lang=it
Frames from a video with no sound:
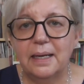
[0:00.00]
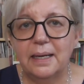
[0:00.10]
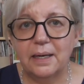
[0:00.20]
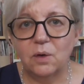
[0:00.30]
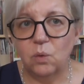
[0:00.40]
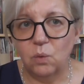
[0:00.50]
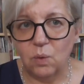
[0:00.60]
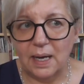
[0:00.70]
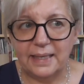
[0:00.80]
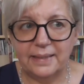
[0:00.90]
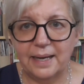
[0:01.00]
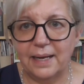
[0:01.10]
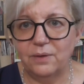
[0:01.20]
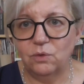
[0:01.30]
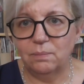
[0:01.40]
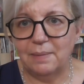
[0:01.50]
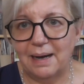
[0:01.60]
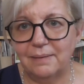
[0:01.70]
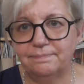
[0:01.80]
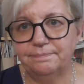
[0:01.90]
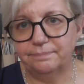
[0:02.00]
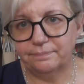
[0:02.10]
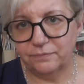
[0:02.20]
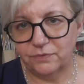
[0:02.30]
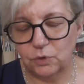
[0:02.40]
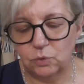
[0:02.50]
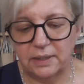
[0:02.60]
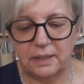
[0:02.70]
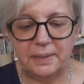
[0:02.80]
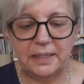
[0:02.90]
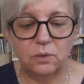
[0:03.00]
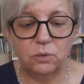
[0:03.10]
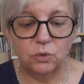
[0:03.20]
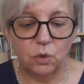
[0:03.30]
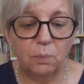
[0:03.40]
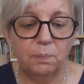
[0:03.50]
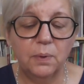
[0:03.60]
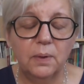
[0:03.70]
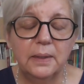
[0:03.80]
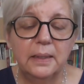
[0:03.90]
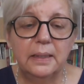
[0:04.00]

eh, con qualche danno, ma fortunatamente non troppo.